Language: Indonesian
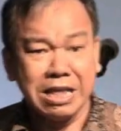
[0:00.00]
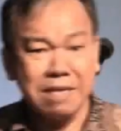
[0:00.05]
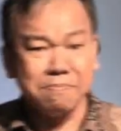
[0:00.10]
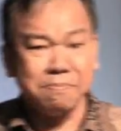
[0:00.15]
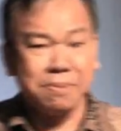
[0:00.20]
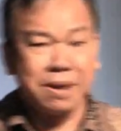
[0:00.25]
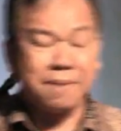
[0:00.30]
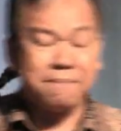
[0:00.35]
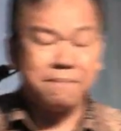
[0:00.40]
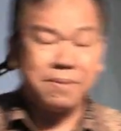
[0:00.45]

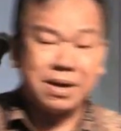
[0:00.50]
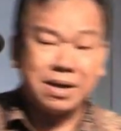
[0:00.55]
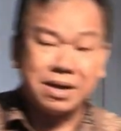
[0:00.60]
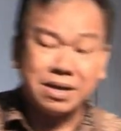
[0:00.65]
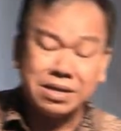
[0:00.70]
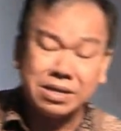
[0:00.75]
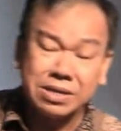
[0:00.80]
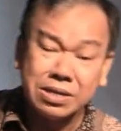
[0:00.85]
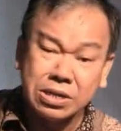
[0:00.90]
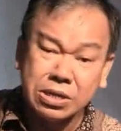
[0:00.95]
berapa
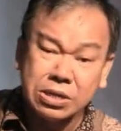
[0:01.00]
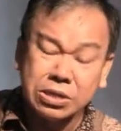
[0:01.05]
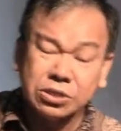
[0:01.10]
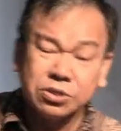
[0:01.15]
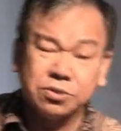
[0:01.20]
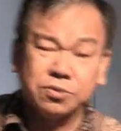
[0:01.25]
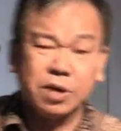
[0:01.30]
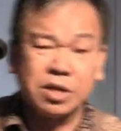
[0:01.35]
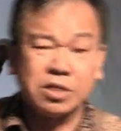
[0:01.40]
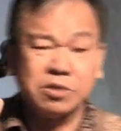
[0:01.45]

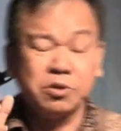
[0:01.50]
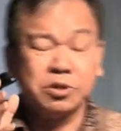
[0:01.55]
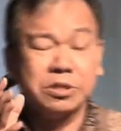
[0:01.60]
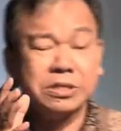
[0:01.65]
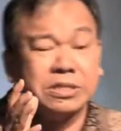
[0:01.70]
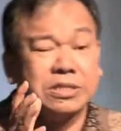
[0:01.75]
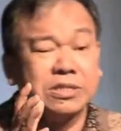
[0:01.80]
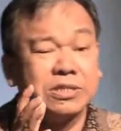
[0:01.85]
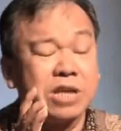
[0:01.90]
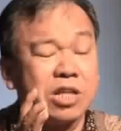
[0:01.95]
suatu
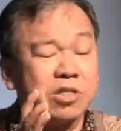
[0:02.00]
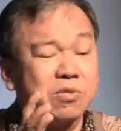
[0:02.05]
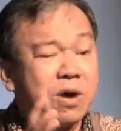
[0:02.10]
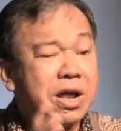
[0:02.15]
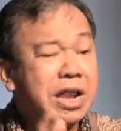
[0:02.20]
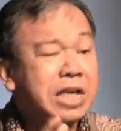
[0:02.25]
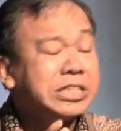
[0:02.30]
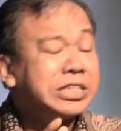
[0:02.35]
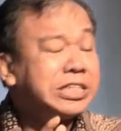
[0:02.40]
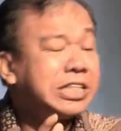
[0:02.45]
satu hal
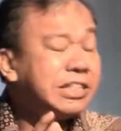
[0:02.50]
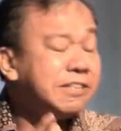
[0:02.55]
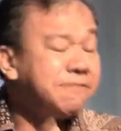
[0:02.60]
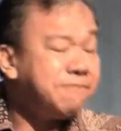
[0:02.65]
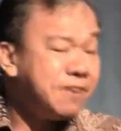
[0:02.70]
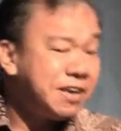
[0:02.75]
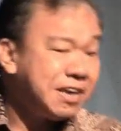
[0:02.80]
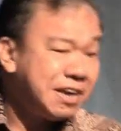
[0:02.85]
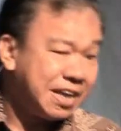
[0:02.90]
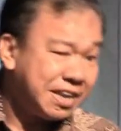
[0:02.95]
yang
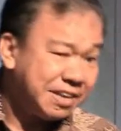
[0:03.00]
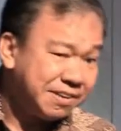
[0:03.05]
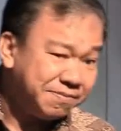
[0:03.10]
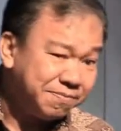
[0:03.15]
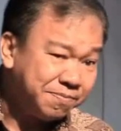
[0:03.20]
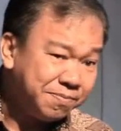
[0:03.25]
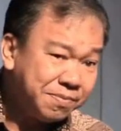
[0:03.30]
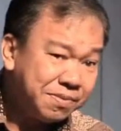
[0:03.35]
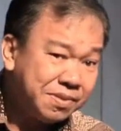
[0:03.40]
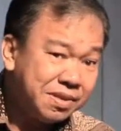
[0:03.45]
signifikan.
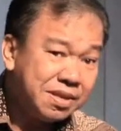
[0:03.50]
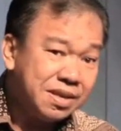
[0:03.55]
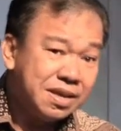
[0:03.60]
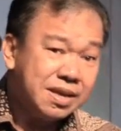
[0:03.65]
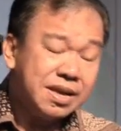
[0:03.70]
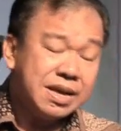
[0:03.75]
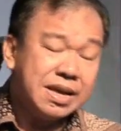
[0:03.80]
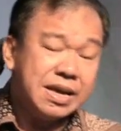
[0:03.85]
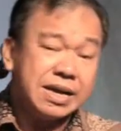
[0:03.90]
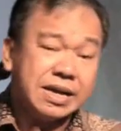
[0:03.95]

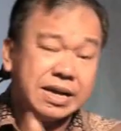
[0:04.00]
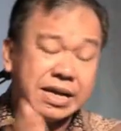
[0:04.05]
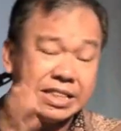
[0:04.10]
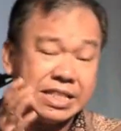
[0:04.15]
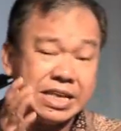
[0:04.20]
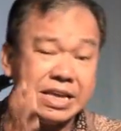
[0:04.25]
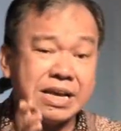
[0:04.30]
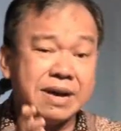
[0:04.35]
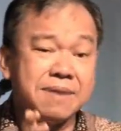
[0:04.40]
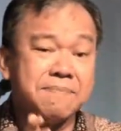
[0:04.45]

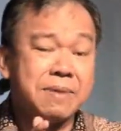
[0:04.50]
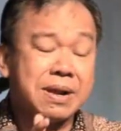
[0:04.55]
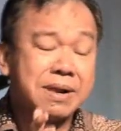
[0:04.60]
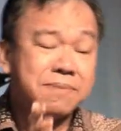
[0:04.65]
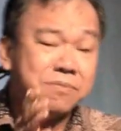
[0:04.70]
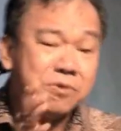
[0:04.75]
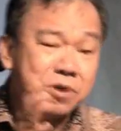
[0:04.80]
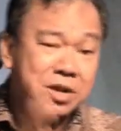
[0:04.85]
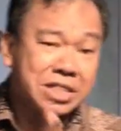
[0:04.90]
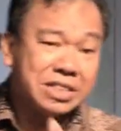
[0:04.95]
Ketika para
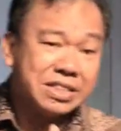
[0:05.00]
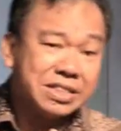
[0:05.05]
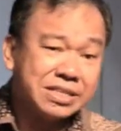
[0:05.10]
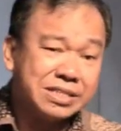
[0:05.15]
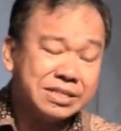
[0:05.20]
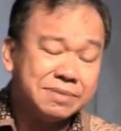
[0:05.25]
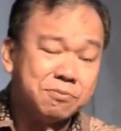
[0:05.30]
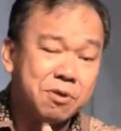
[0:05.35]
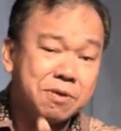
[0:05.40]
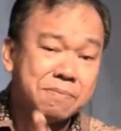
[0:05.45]
murid
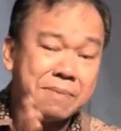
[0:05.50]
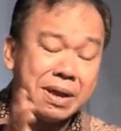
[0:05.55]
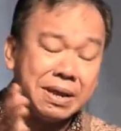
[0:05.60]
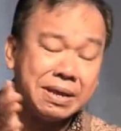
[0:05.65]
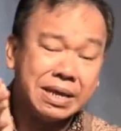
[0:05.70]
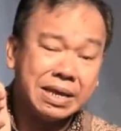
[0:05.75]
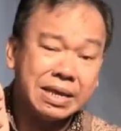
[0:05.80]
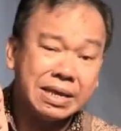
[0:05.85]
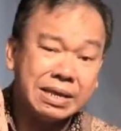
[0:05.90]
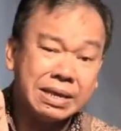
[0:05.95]
sebelum
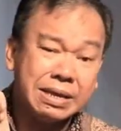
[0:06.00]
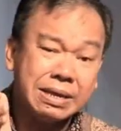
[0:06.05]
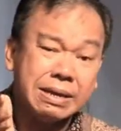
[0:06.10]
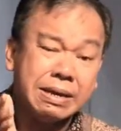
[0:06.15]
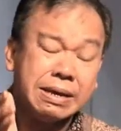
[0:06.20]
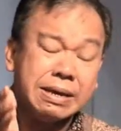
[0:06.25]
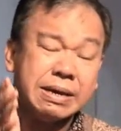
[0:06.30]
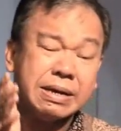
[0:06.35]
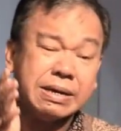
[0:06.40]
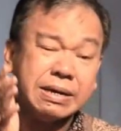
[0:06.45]
mulai
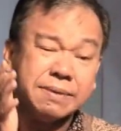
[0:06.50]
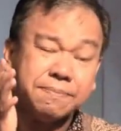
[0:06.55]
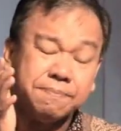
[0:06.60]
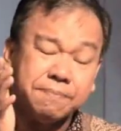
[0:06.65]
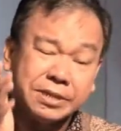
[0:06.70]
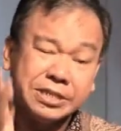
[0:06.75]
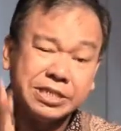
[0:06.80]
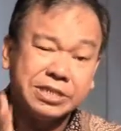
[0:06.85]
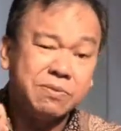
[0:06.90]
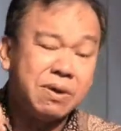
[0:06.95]

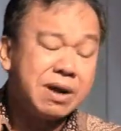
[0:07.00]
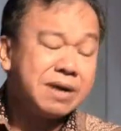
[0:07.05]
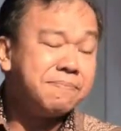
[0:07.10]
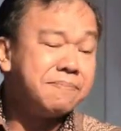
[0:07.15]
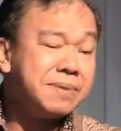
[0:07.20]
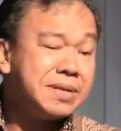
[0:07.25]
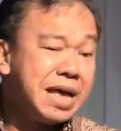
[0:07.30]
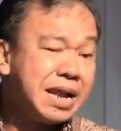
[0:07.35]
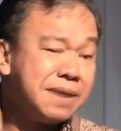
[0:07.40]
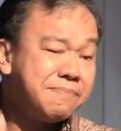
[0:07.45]
peristiwa
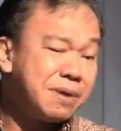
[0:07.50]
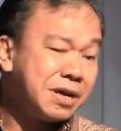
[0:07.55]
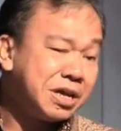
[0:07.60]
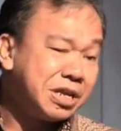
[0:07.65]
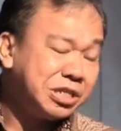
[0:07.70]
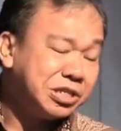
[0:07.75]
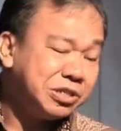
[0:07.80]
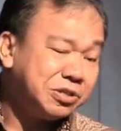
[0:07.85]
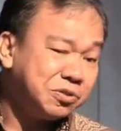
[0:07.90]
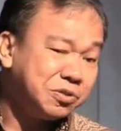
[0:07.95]
penyalipan
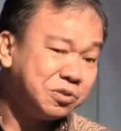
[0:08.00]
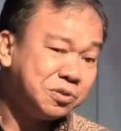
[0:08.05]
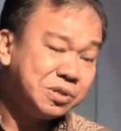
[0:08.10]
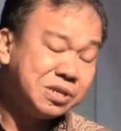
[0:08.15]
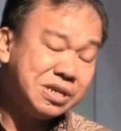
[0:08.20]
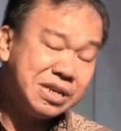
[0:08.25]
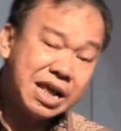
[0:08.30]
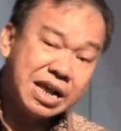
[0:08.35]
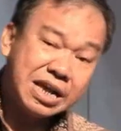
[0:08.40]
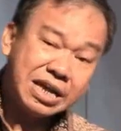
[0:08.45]
Kristus
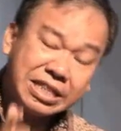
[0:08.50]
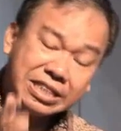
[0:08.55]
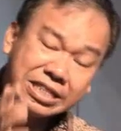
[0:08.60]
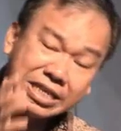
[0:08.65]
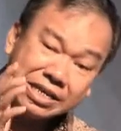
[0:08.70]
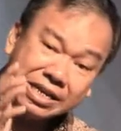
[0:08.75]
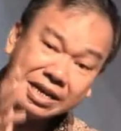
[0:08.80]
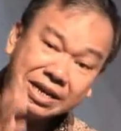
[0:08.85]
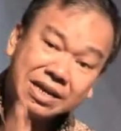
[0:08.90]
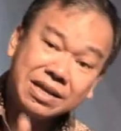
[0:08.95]
dan
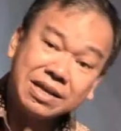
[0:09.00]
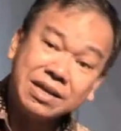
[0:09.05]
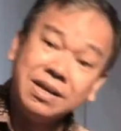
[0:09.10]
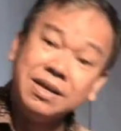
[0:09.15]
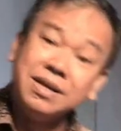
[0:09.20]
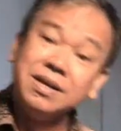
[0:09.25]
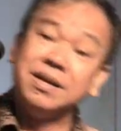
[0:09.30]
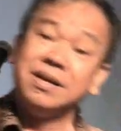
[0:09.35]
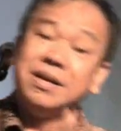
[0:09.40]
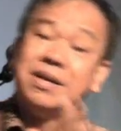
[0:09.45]
ketika
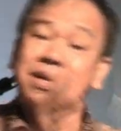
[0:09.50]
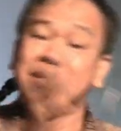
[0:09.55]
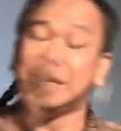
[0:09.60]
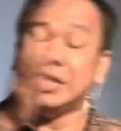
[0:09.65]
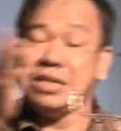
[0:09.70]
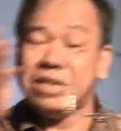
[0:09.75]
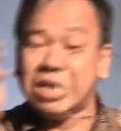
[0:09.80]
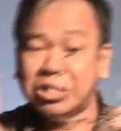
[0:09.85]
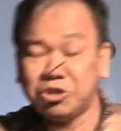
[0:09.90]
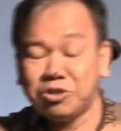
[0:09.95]

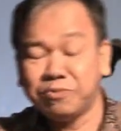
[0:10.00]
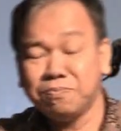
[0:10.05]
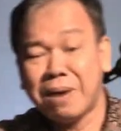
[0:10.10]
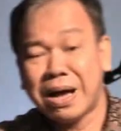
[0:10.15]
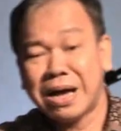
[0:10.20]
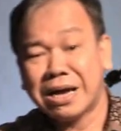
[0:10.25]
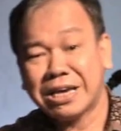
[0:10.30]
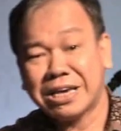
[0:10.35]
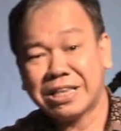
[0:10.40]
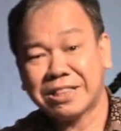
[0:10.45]
Yesus
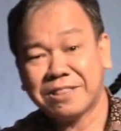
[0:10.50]
bangkit,